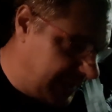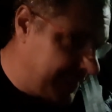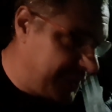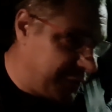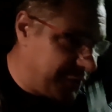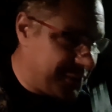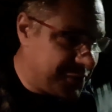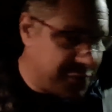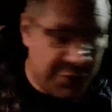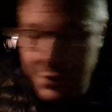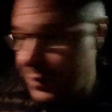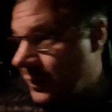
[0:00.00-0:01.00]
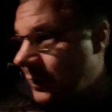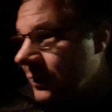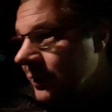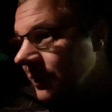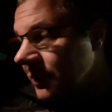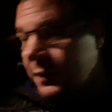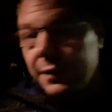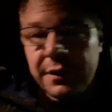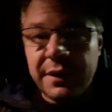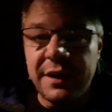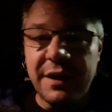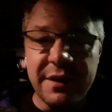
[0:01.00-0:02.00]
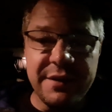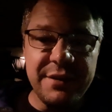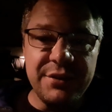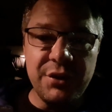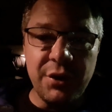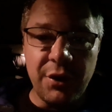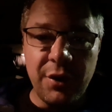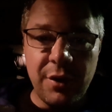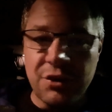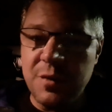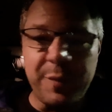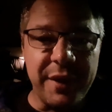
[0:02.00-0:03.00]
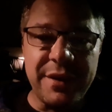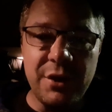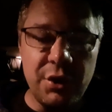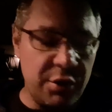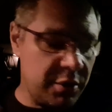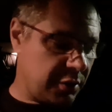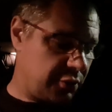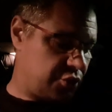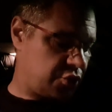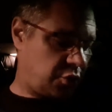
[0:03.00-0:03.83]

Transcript: Allez, Manon, il est 10h, euh, je sais pas quelle heure,